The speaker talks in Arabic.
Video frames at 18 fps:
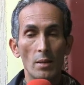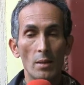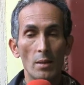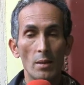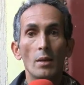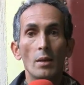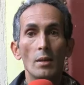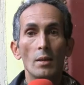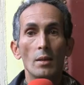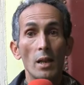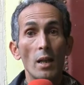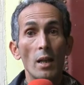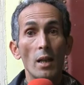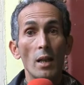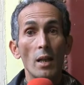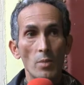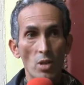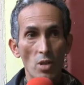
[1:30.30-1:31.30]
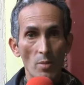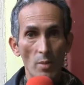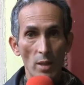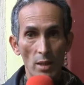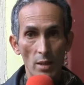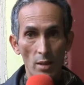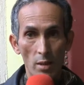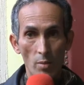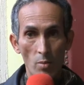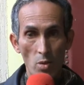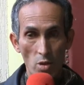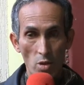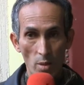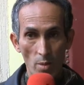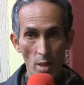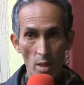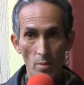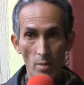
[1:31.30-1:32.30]
انطلاقا من جمعيات
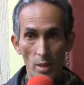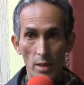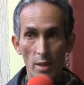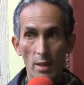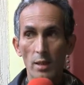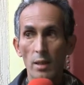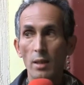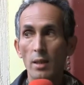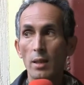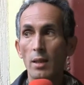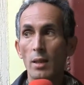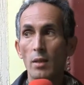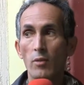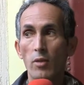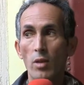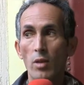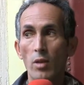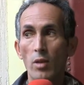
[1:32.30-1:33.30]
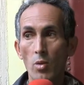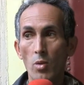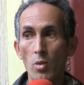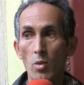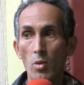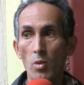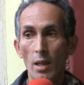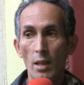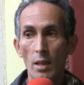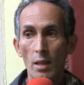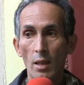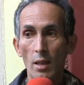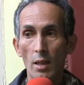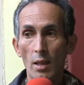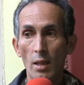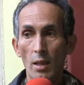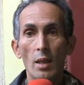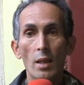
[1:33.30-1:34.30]
المجتمع المدني كنفهموا على
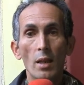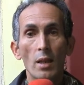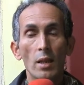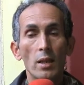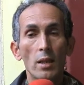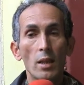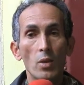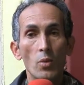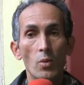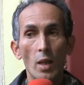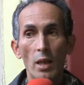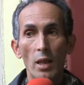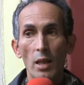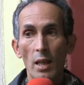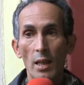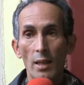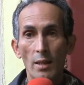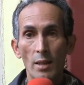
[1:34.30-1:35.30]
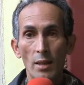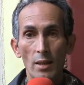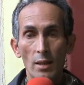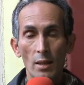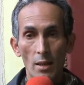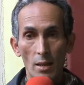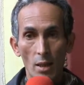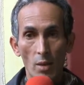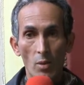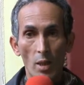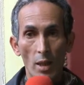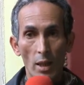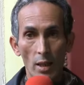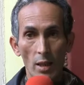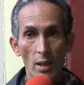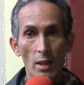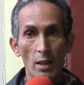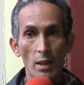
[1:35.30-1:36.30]
ان كاين واحد العدد ديال
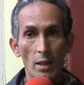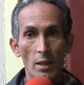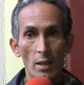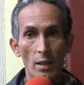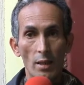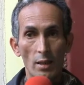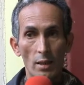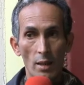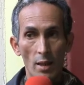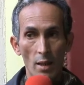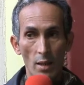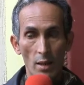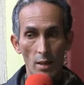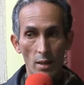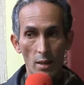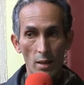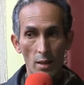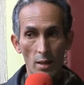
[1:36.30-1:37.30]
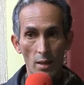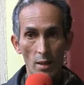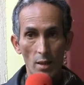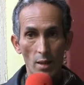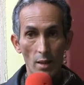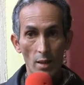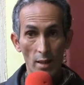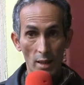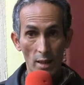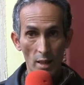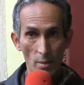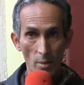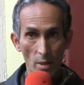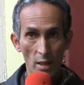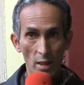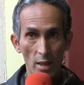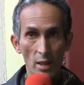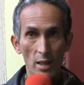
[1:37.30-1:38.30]
الظواهر اللي كتاثر هاد
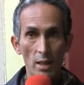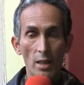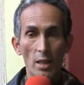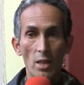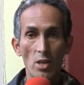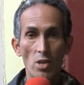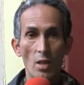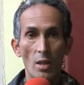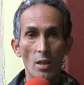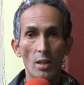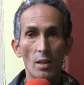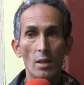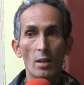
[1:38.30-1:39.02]
الاضطرابات اللي كيعيشها